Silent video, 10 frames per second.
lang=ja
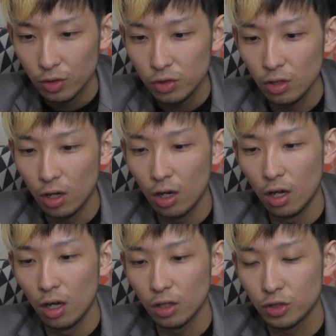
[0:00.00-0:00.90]
い
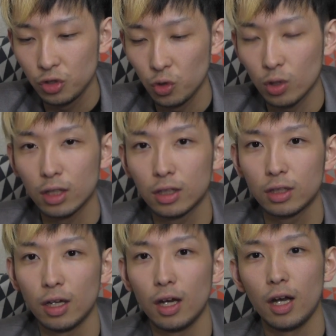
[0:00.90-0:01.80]
やー、強かっ
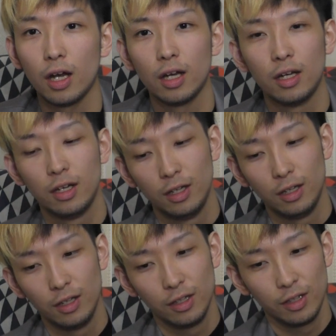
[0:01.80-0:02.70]
た
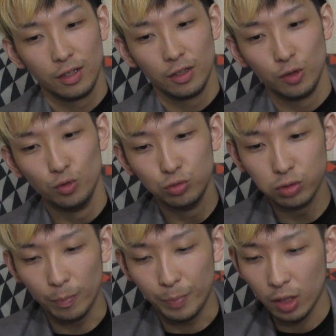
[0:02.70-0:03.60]

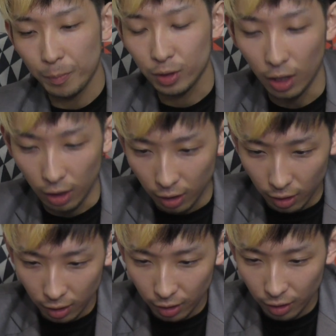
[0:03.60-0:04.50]
うわ、ピカピカ。
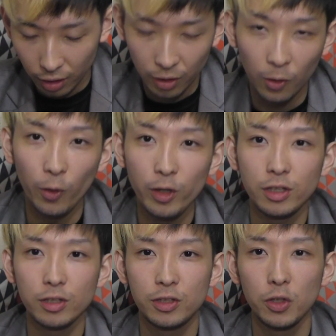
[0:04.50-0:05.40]
こ
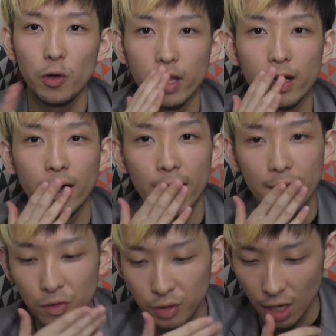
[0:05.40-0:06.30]
いつ強いな。火
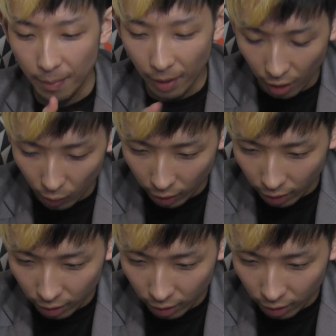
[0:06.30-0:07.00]
炎抜きやばいやろ、あれ。ク